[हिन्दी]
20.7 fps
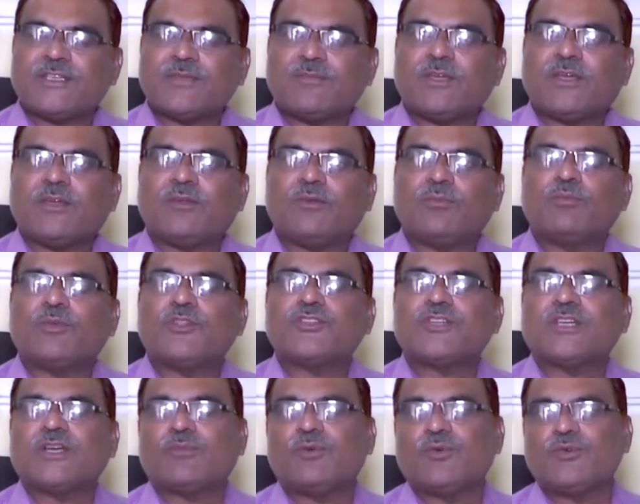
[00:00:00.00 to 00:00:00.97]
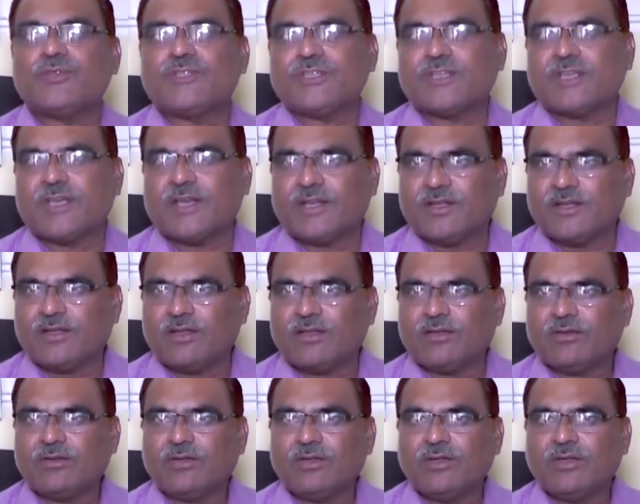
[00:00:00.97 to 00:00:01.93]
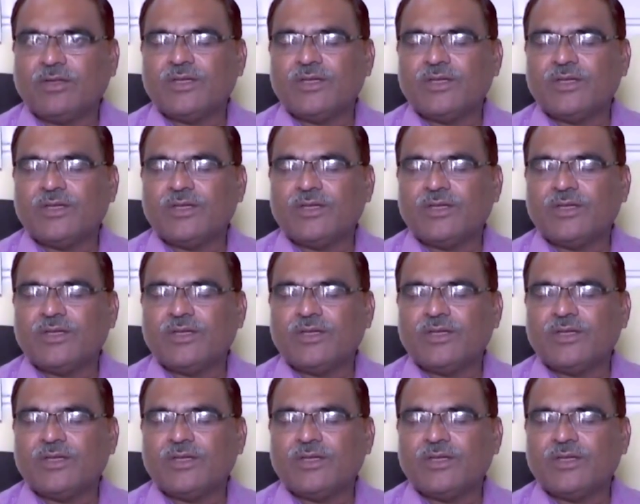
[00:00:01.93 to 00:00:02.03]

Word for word: ऐसे में बच्चे का भविष्य क्या रहेगा